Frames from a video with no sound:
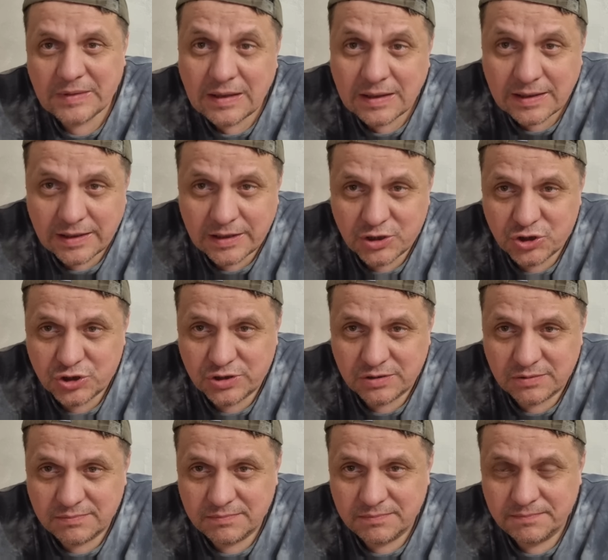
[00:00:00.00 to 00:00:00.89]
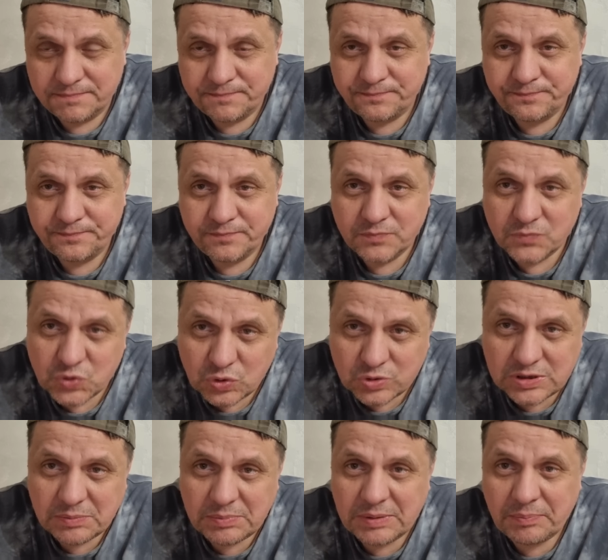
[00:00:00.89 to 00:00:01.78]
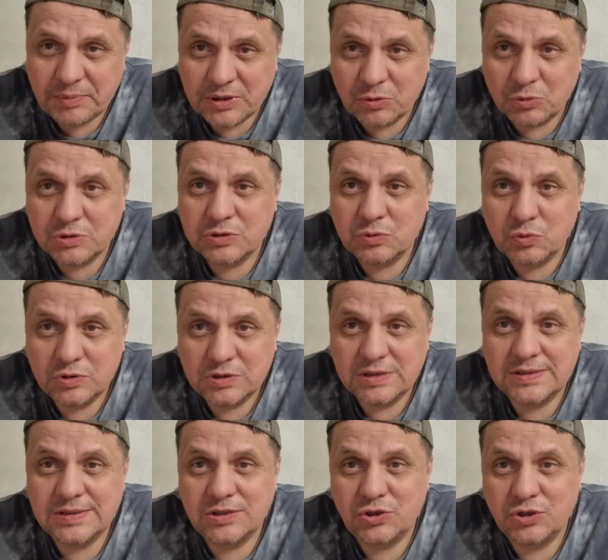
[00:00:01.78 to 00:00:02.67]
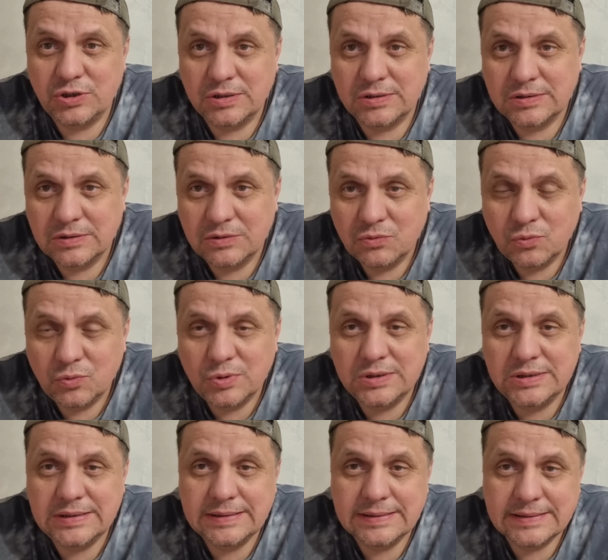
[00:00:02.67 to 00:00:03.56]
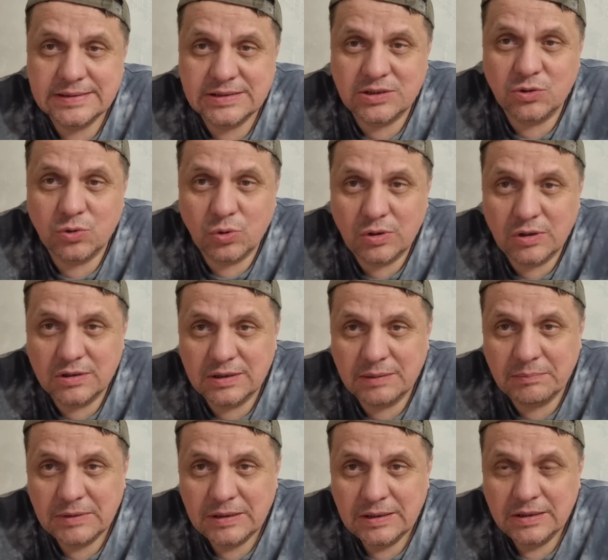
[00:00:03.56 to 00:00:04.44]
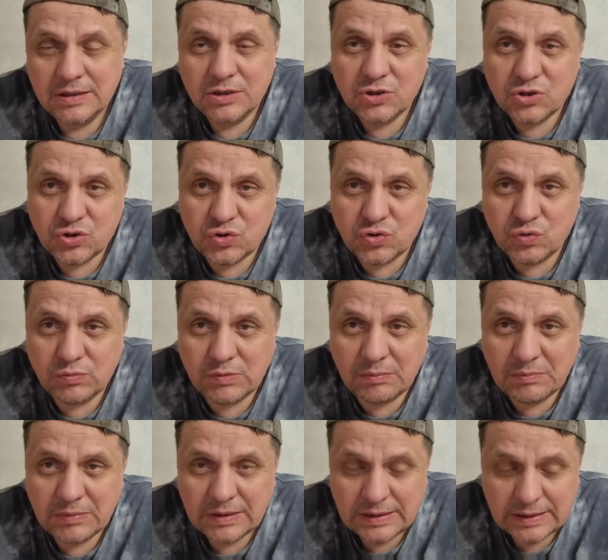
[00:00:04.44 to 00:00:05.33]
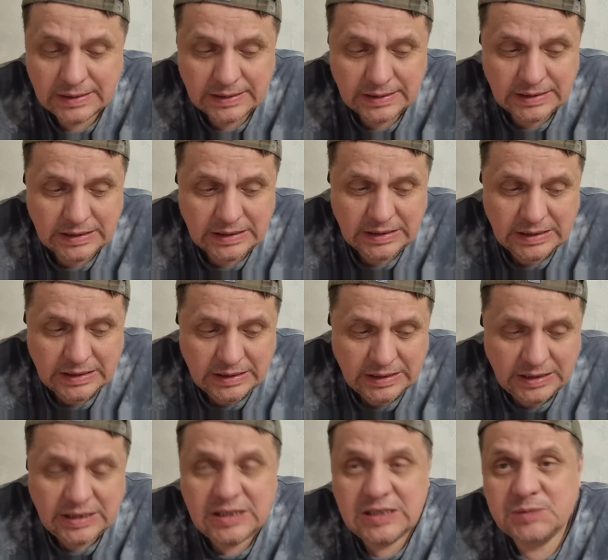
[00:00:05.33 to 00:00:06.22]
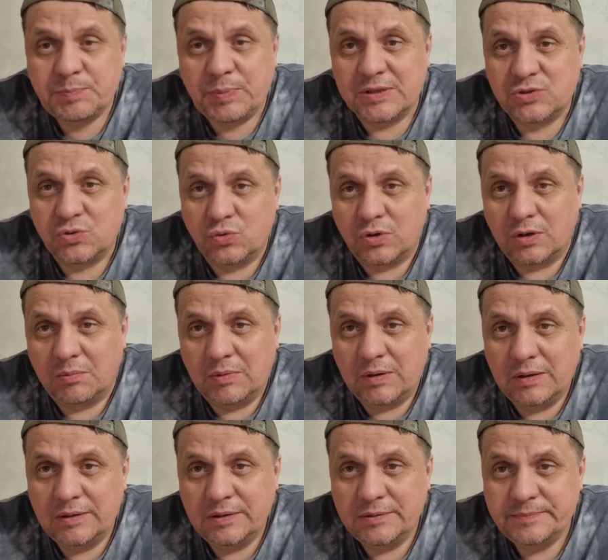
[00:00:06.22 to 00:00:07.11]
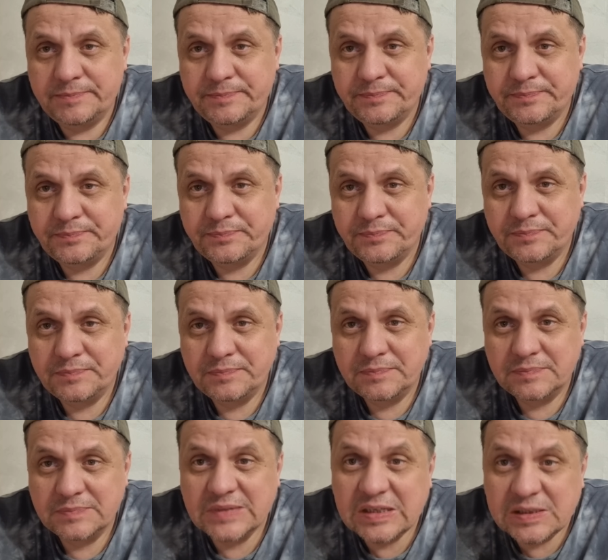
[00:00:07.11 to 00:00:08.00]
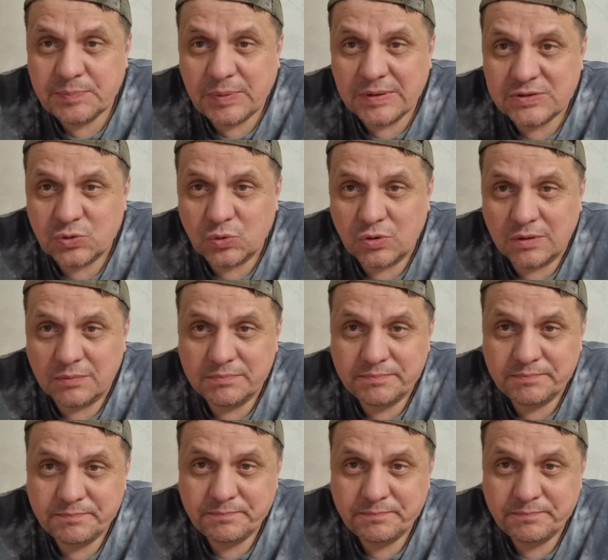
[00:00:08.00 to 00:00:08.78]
раньше, но тебе придется уйти сейчас. Уйти с грохотом, с шумом и с позором. С позором.